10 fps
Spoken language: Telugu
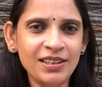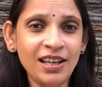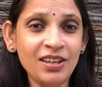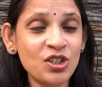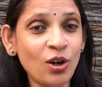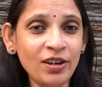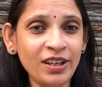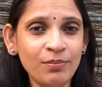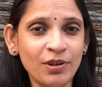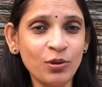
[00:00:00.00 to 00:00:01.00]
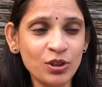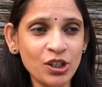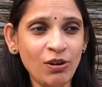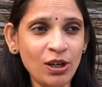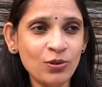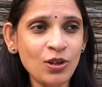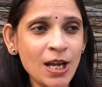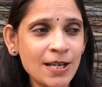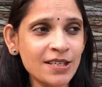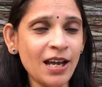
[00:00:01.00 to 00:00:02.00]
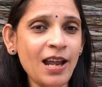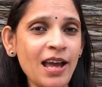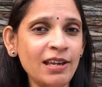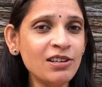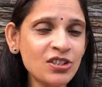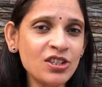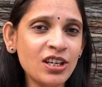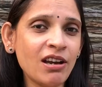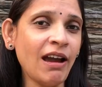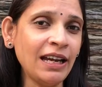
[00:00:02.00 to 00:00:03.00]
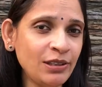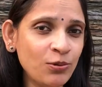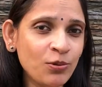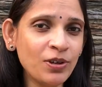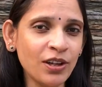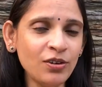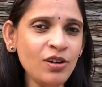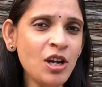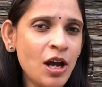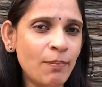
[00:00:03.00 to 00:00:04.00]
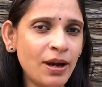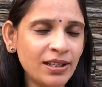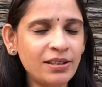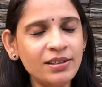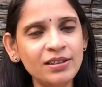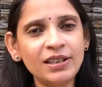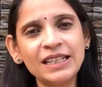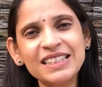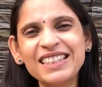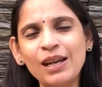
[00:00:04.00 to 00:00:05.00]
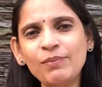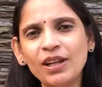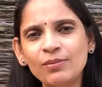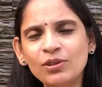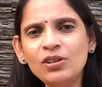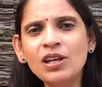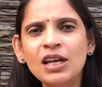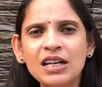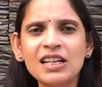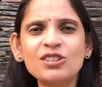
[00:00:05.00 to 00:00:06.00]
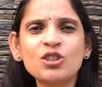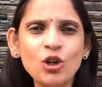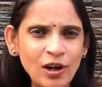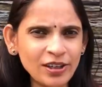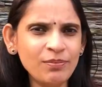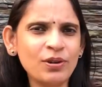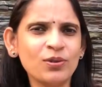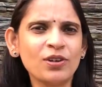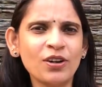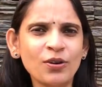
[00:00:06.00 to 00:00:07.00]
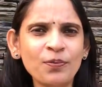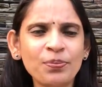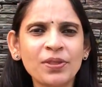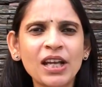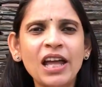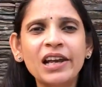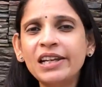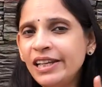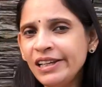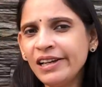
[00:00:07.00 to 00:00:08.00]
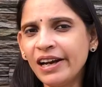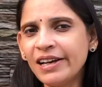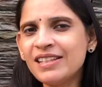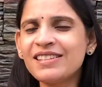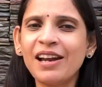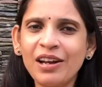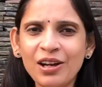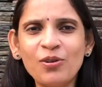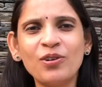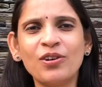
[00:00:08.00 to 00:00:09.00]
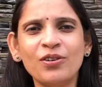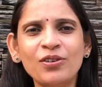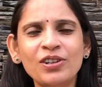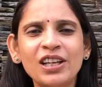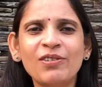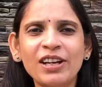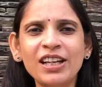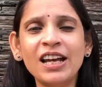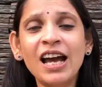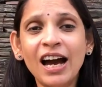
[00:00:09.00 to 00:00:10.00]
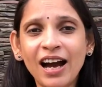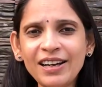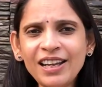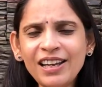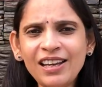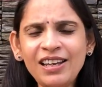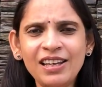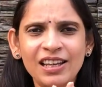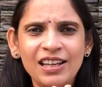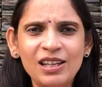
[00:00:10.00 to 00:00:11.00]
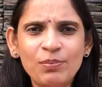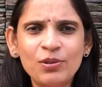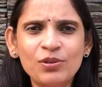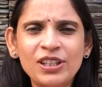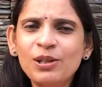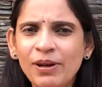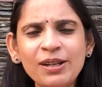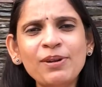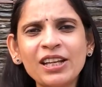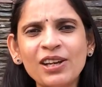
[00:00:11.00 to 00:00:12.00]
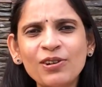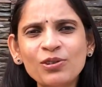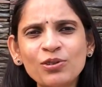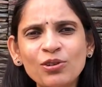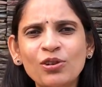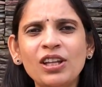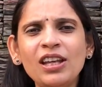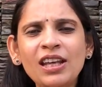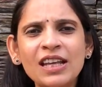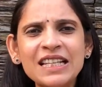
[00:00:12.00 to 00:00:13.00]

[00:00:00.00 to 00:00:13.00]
దే ఆర్ షార్ట్ టెంపర్డ్ వచ్చేవాళ్ళు చాలా ఎనర్జెటిక్గా యాక్టివ్గా ఉంటారు బట్ ఎట్ ద సేమ్ టైము కాస్త షార్ట్ టెంపర్ ఉండడం లీన్గా అంటే సన్నగా ఉండడం ఇవన్నీ అంటే ఇప్పుడు దీన్ని బట్టి మనకి ఏమర్థమవుతుంది